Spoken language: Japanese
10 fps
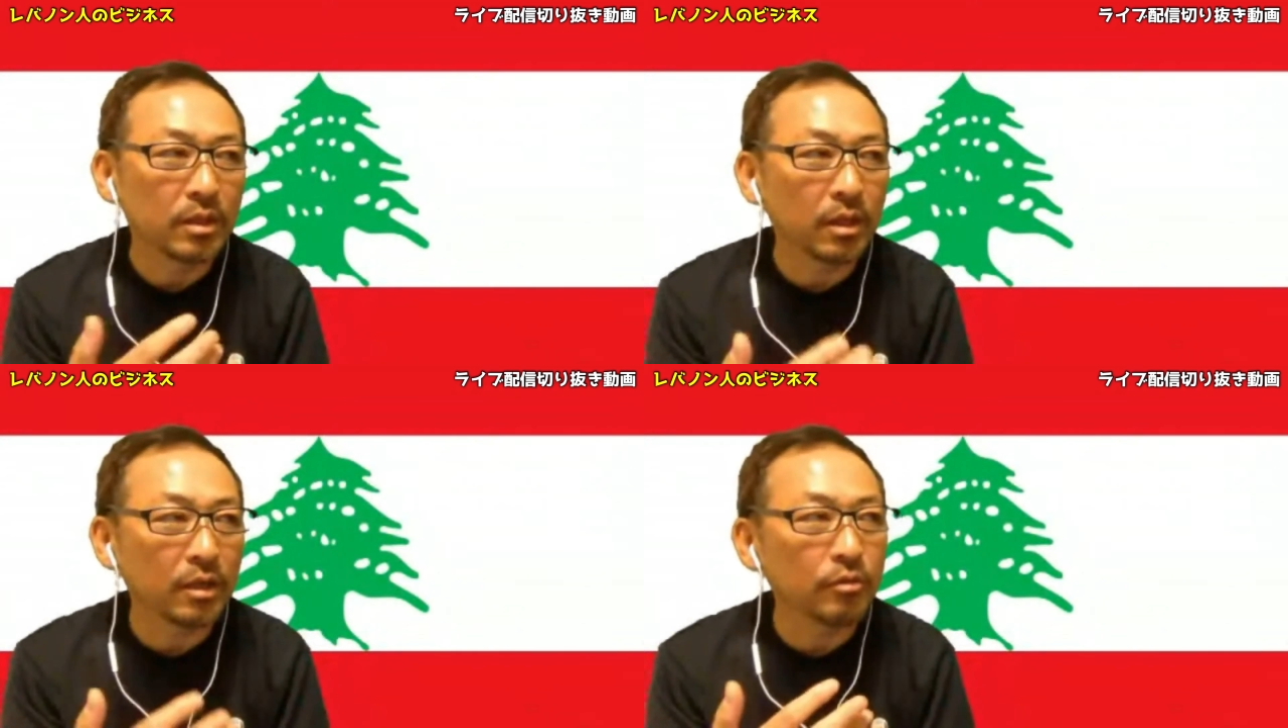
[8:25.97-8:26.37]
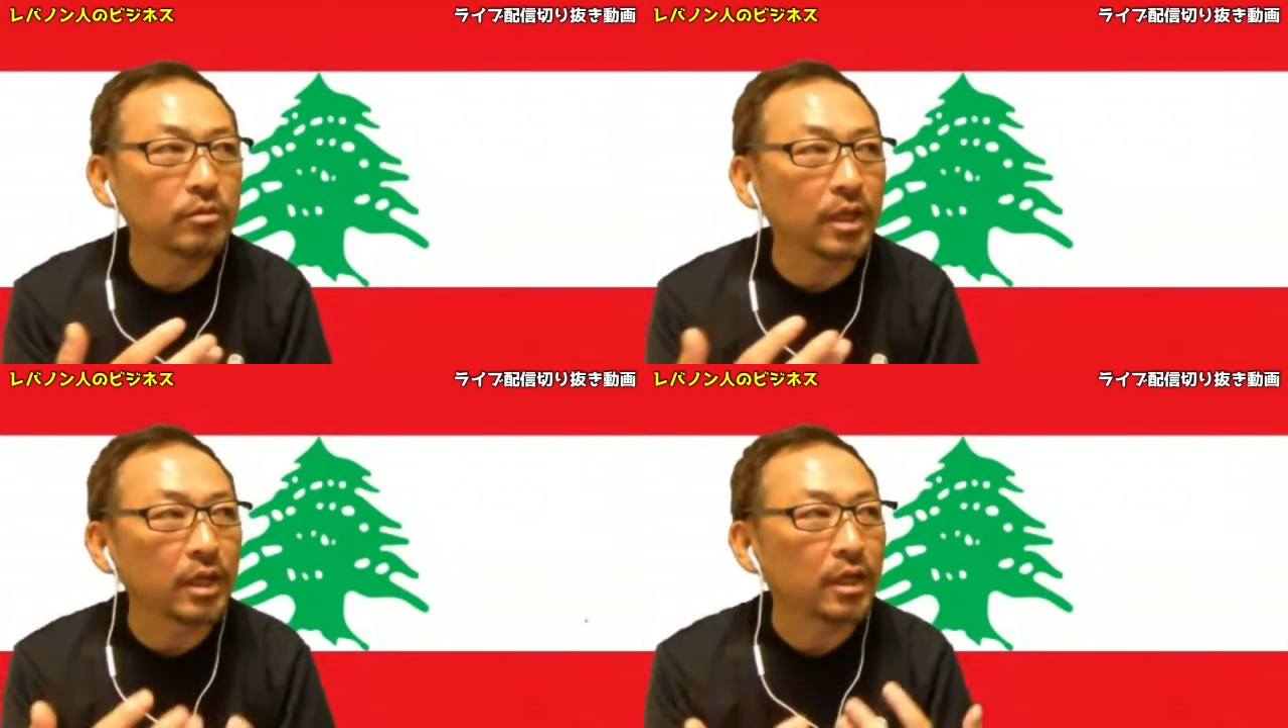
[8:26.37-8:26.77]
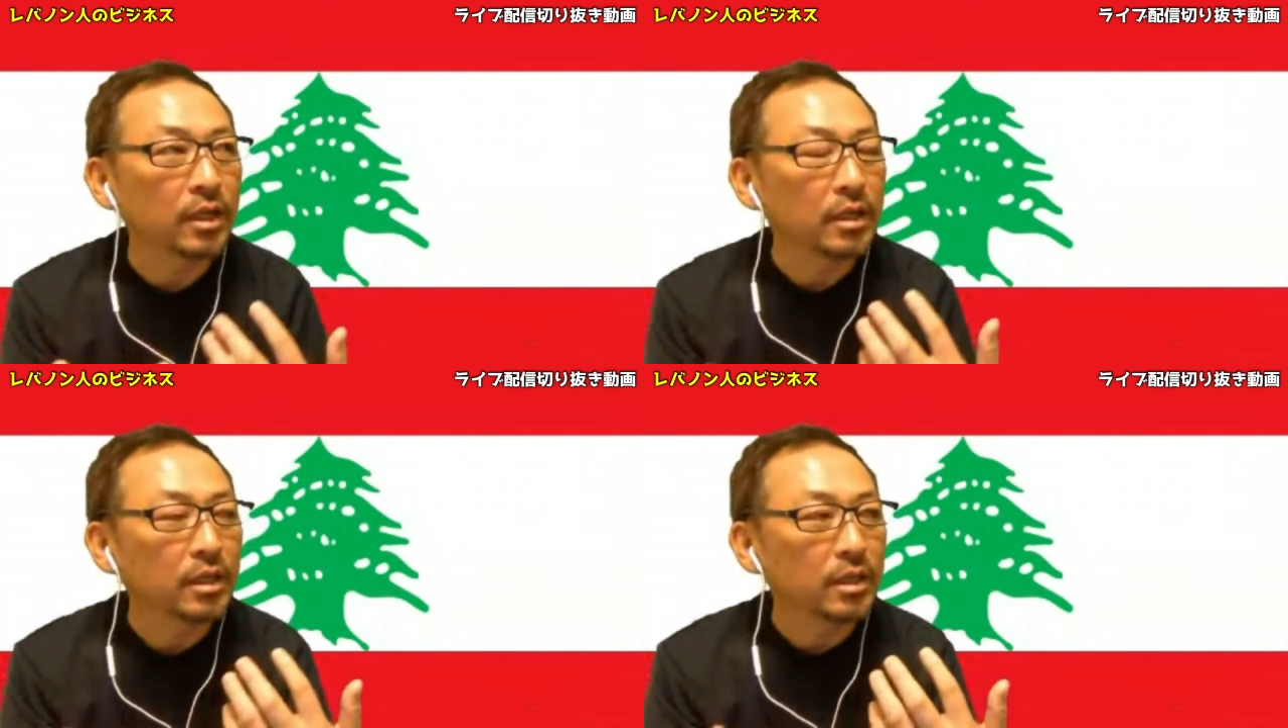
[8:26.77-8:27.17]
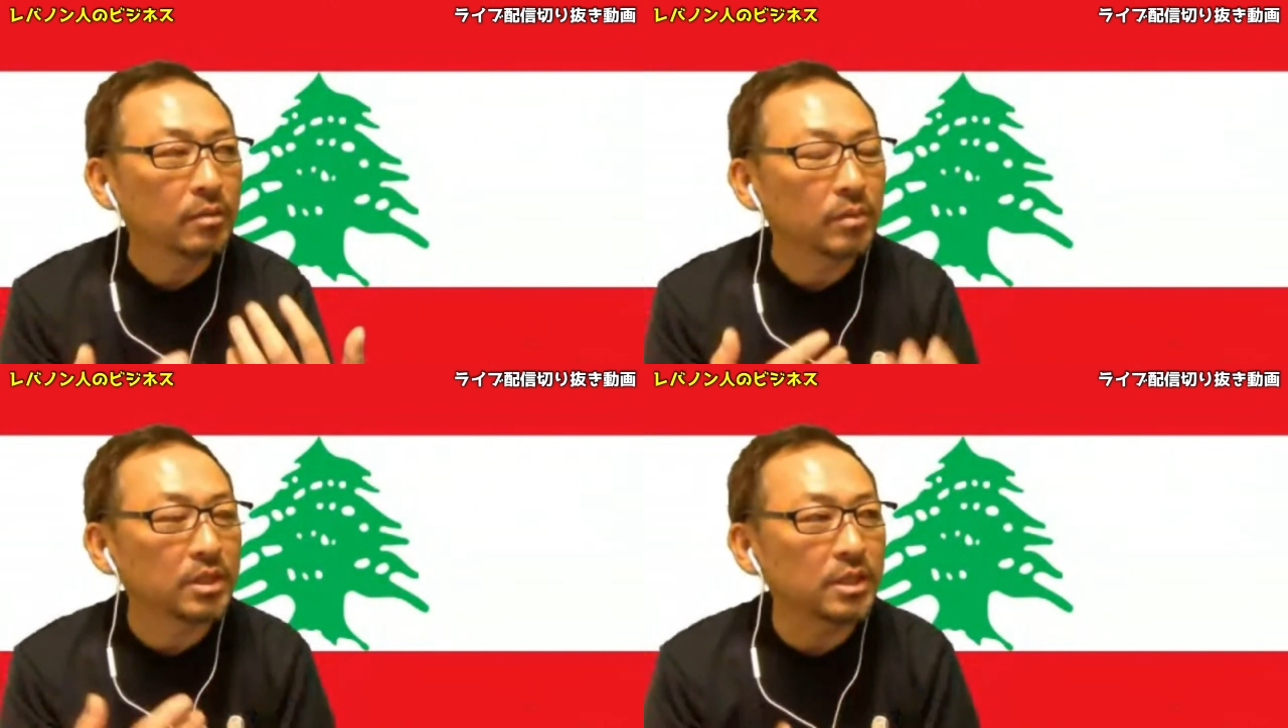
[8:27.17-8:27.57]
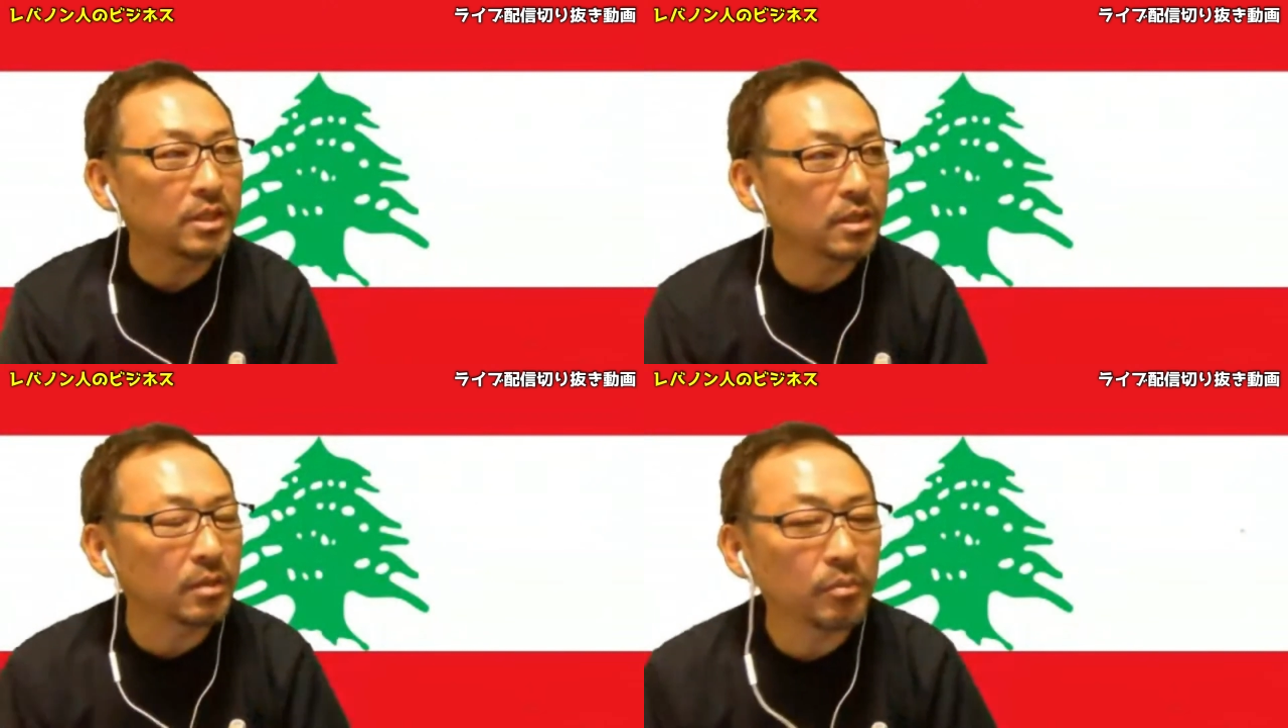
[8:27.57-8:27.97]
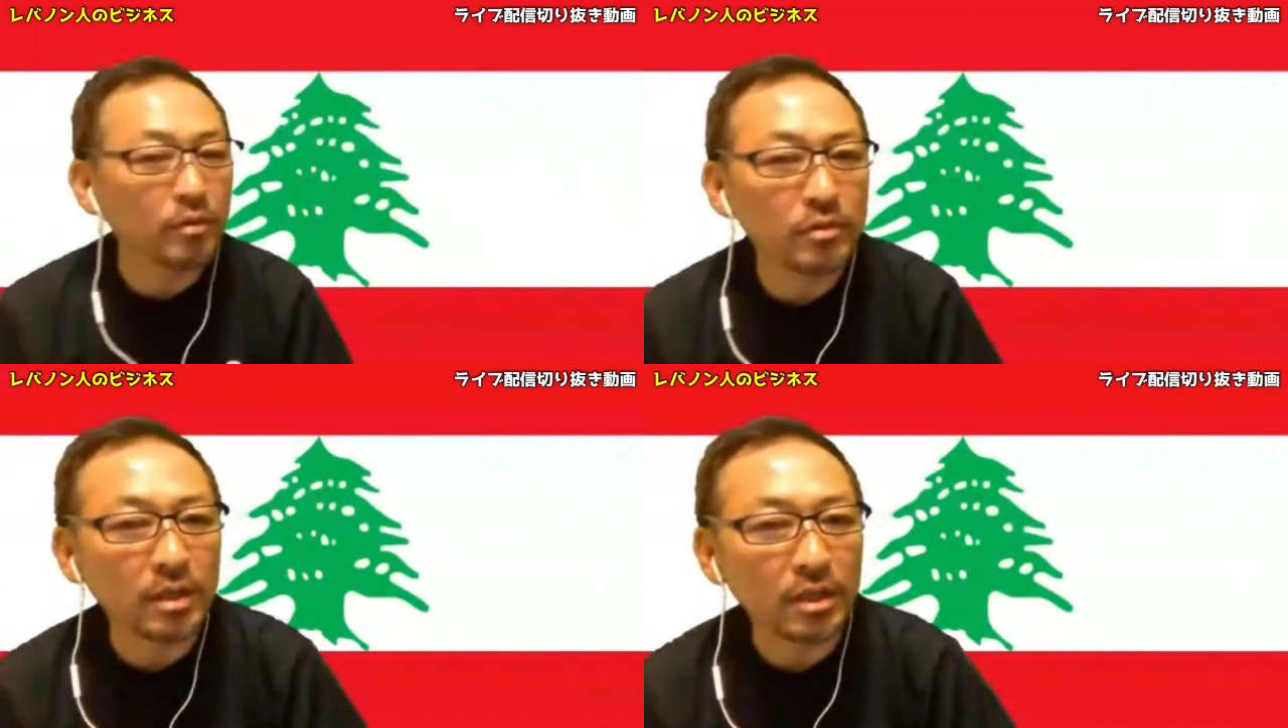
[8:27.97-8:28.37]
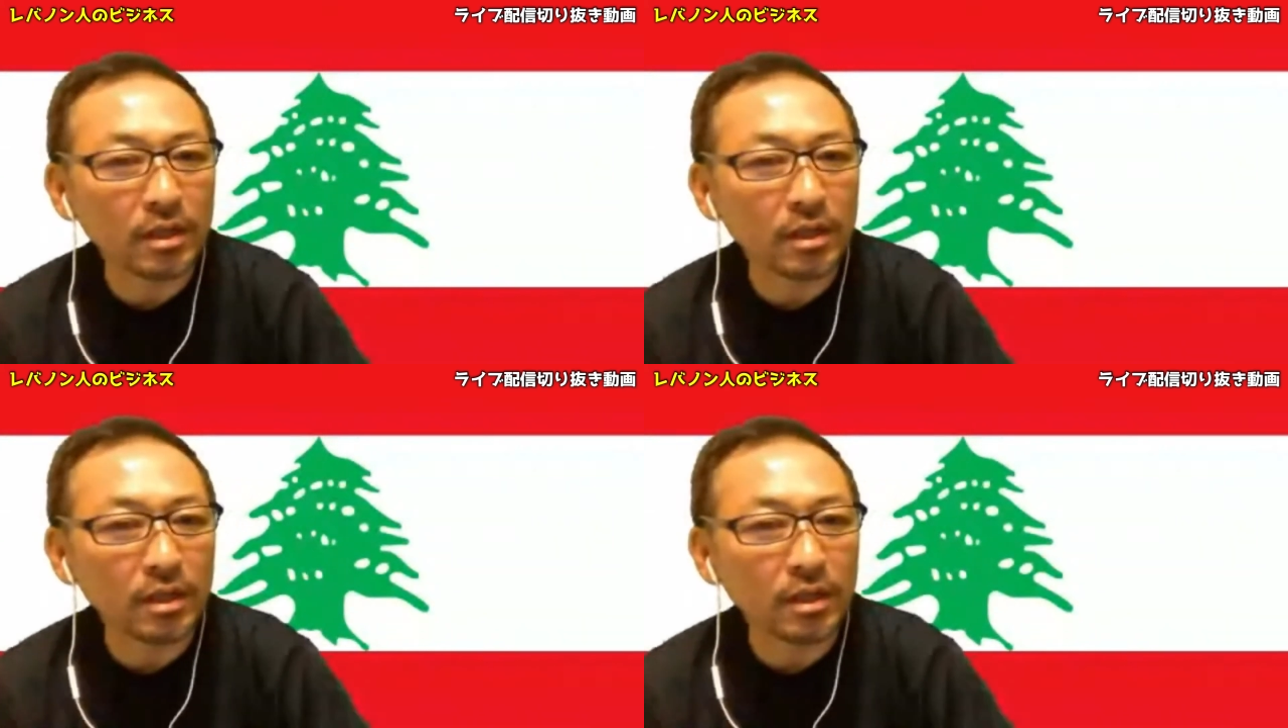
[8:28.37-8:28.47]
まあ、だからよくね、まあ、シンガポール